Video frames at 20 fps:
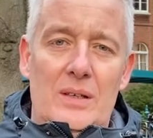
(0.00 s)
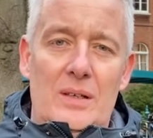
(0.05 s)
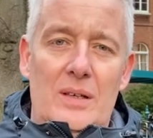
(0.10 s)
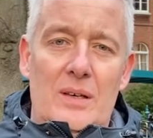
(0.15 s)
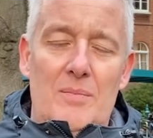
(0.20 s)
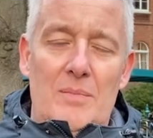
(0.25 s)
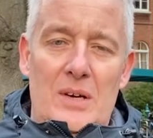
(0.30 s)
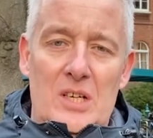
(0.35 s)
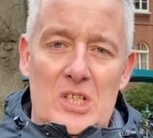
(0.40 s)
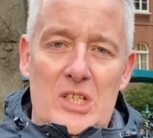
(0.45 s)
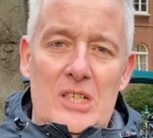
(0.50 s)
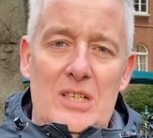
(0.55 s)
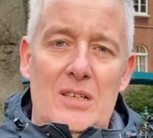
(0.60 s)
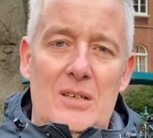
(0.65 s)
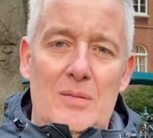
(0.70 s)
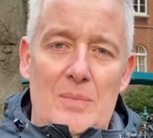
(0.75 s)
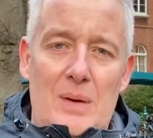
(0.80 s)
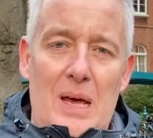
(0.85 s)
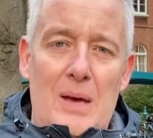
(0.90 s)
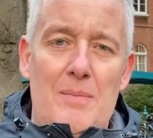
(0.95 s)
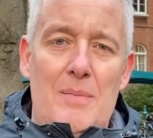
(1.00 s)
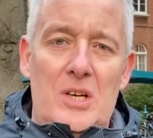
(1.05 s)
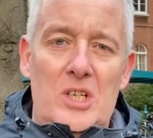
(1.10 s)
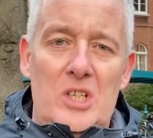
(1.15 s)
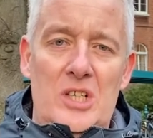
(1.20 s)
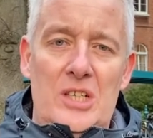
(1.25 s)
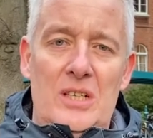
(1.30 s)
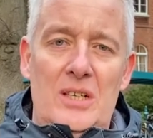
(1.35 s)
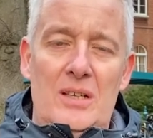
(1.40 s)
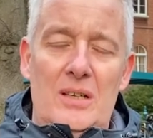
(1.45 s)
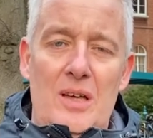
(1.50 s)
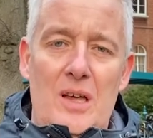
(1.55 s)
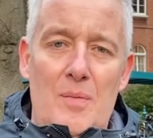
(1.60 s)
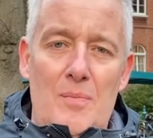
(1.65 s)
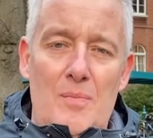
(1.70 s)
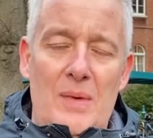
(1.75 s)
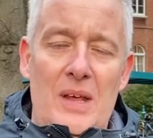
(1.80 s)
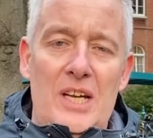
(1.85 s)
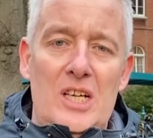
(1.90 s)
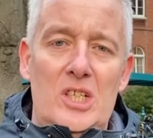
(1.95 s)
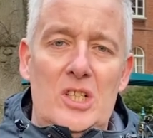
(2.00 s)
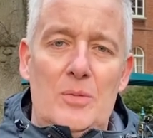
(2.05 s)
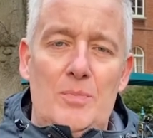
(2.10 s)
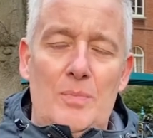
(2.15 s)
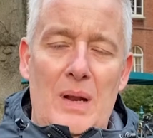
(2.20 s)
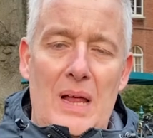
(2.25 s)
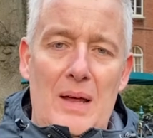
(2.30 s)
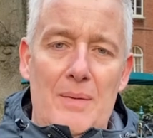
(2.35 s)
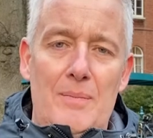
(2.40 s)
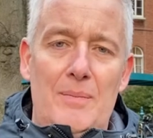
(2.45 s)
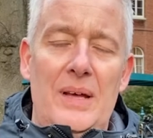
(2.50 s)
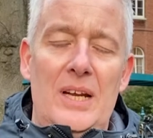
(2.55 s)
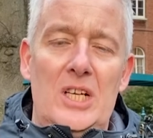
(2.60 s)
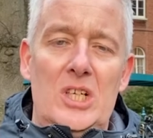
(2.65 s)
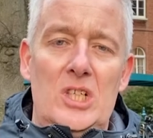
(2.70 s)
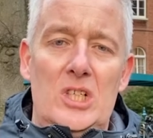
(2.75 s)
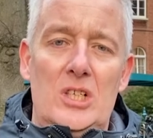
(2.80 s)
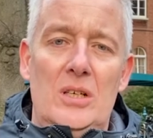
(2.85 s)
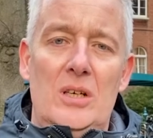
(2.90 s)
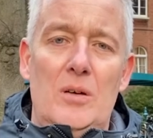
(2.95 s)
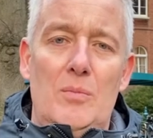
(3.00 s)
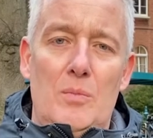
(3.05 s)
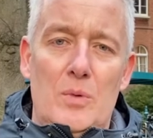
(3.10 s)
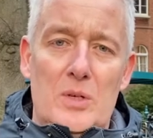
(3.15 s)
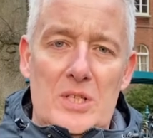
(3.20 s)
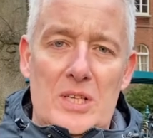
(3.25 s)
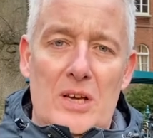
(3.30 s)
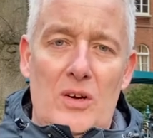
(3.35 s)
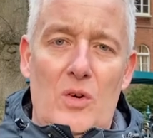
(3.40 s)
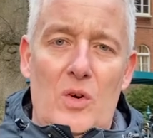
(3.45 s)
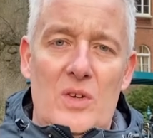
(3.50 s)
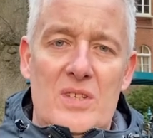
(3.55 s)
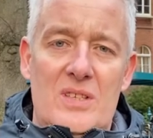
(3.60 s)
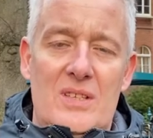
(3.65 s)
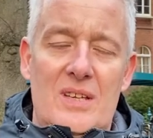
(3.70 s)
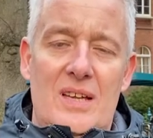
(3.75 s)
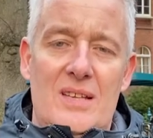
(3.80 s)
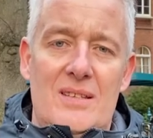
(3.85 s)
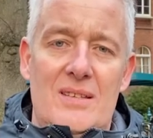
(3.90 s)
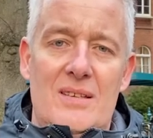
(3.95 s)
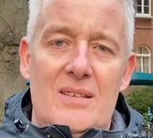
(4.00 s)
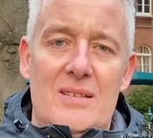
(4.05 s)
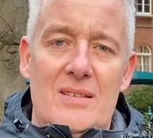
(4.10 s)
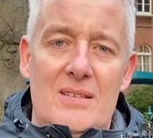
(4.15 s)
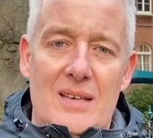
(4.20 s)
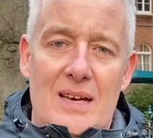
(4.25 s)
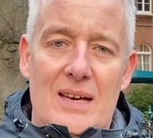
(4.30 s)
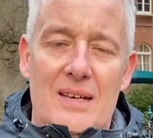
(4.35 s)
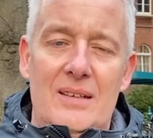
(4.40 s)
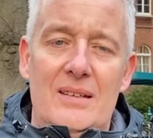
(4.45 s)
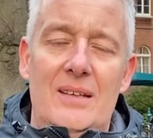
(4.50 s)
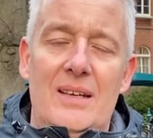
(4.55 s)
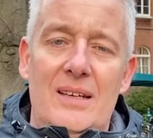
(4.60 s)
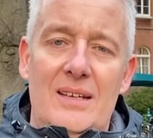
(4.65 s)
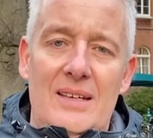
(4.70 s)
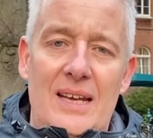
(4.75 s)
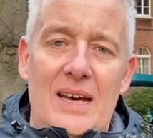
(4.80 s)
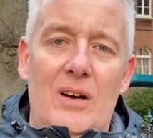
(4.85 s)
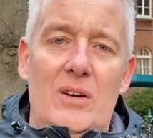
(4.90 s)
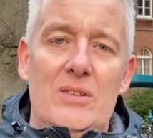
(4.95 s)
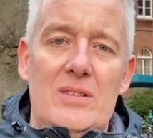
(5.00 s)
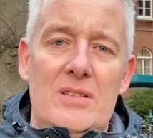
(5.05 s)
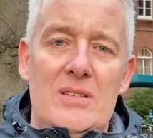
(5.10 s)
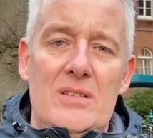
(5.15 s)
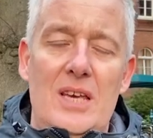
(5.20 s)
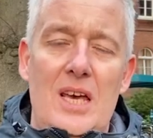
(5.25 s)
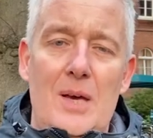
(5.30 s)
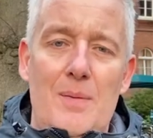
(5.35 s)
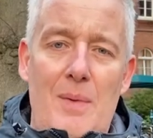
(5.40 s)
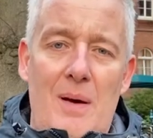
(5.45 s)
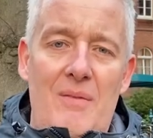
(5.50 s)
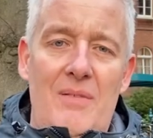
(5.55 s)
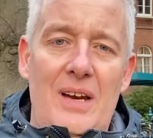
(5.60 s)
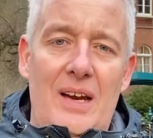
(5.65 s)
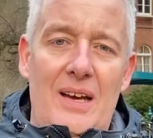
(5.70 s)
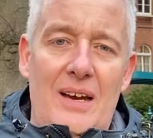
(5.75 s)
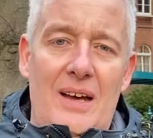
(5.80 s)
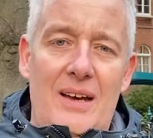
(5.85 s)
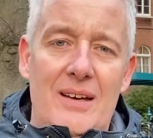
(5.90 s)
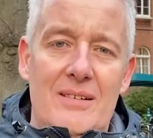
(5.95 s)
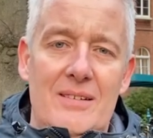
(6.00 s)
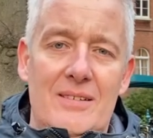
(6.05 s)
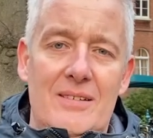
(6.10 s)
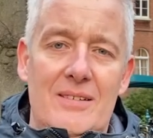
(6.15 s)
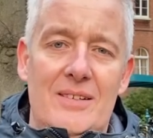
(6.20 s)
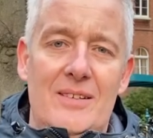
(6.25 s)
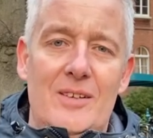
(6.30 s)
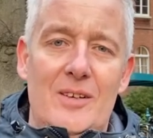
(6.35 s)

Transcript: Maschine bleibt Maschine, Mensch bleibt Mensch muss der Grundsatz sein, der uns immer wieder leitet.